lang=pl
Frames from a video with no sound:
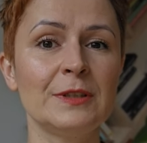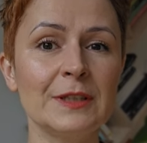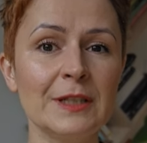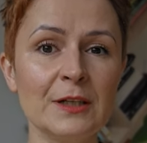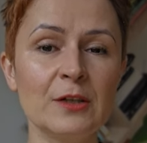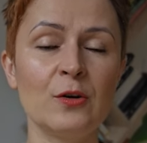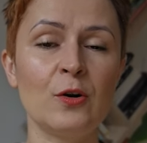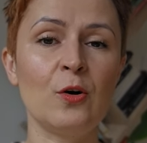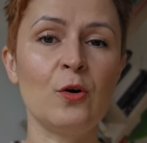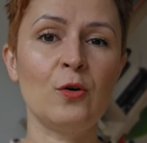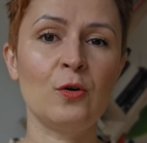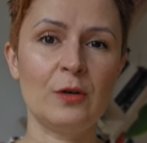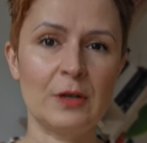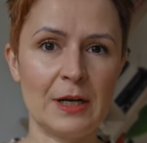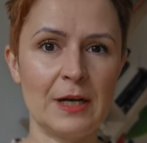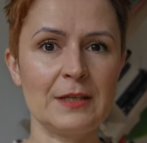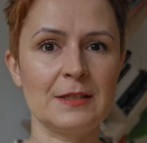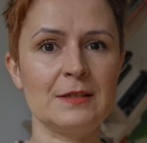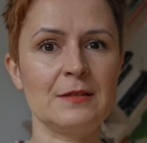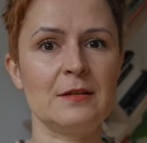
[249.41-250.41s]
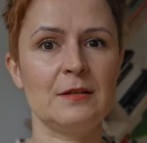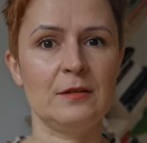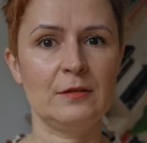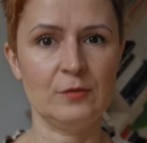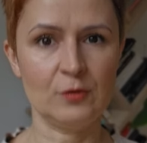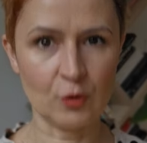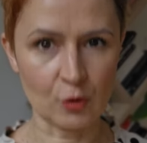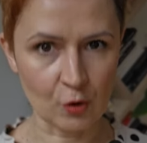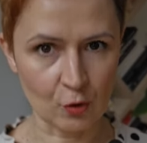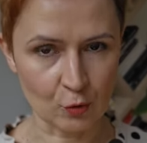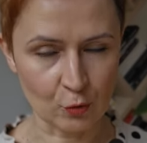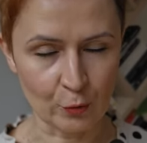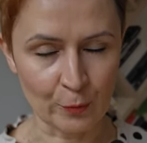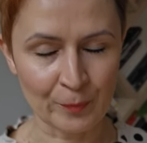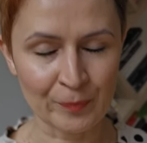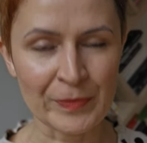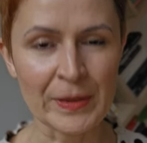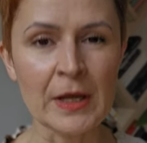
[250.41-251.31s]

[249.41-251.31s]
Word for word: tylko raz do roku.